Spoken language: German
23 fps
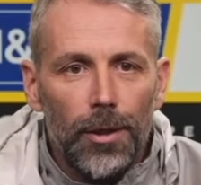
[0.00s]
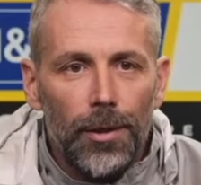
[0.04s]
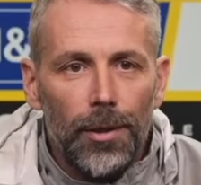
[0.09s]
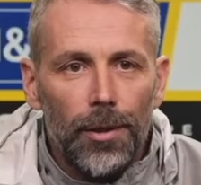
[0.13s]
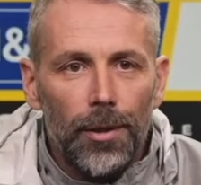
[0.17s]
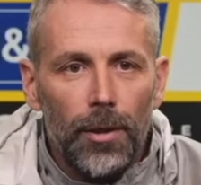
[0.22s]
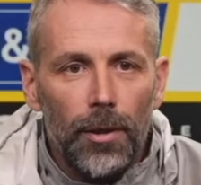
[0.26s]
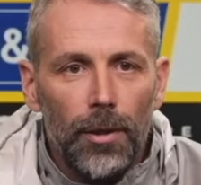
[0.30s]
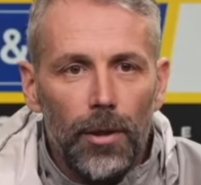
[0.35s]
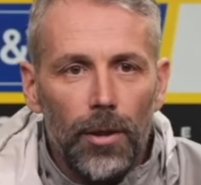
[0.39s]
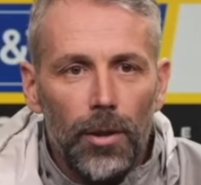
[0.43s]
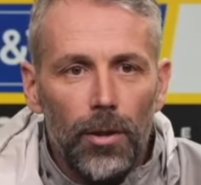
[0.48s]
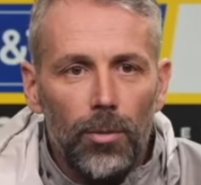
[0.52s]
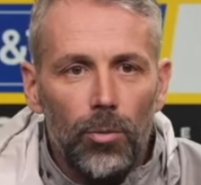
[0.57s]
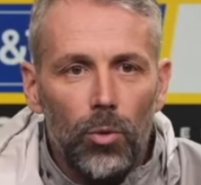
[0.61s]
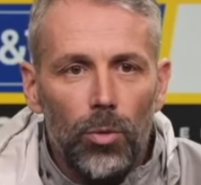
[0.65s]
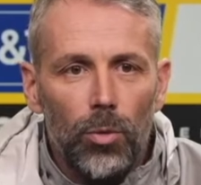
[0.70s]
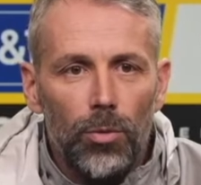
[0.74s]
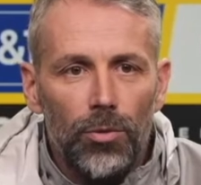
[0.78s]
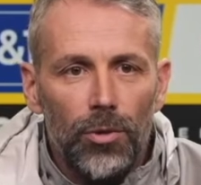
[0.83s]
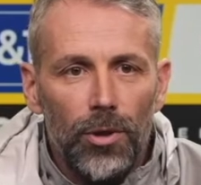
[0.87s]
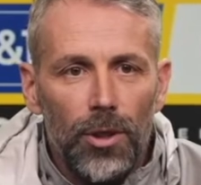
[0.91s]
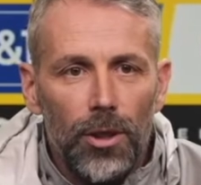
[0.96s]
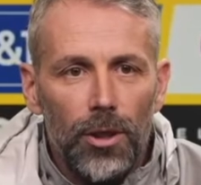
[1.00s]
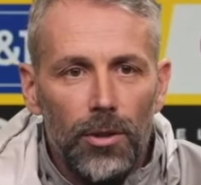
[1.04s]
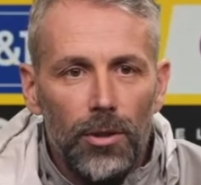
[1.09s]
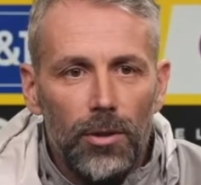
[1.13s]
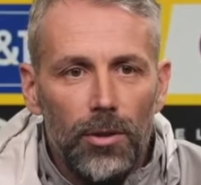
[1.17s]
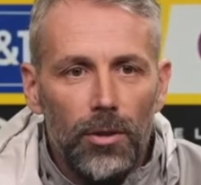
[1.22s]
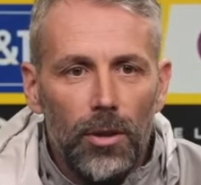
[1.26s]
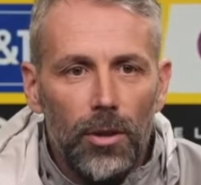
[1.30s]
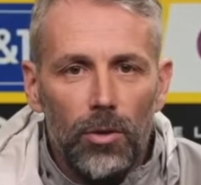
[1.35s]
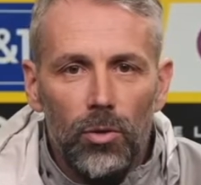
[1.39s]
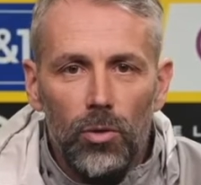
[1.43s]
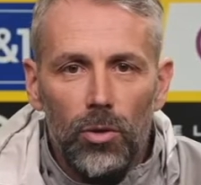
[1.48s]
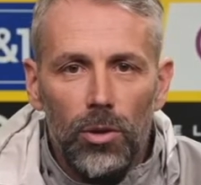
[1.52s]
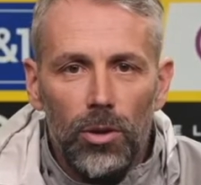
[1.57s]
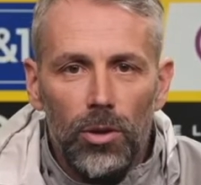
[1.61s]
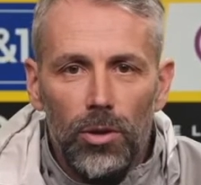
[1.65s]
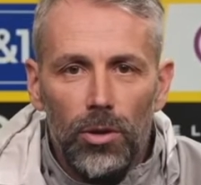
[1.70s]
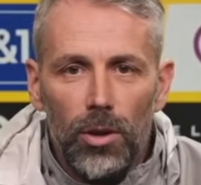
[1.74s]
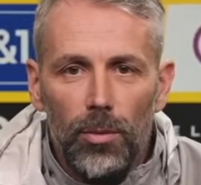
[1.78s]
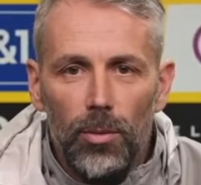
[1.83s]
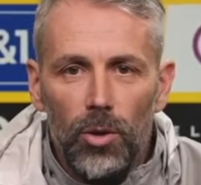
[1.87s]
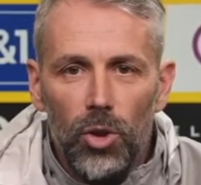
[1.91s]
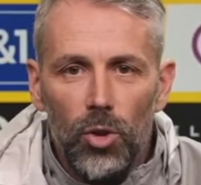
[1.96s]
äh, im Umfeld natürlich
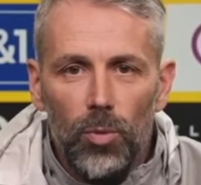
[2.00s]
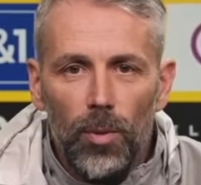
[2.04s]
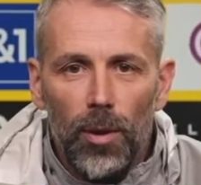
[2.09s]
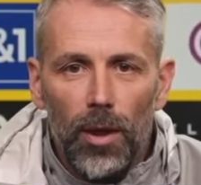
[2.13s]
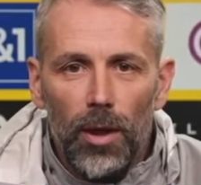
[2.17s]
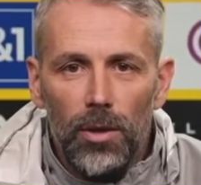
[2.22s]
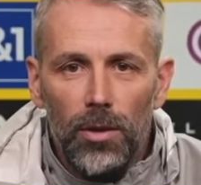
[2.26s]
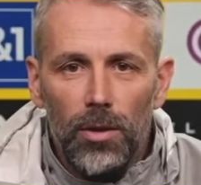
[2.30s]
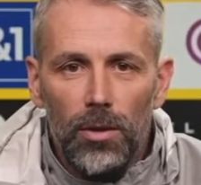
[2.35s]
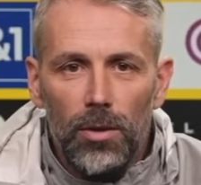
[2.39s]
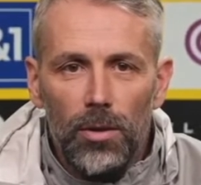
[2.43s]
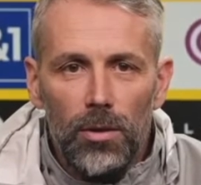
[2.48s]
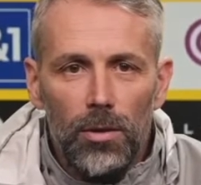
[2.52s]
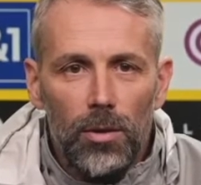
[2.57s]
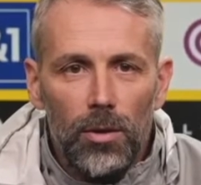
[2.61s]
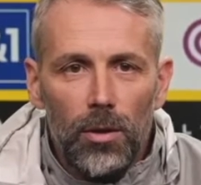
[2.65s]
dementsprechend.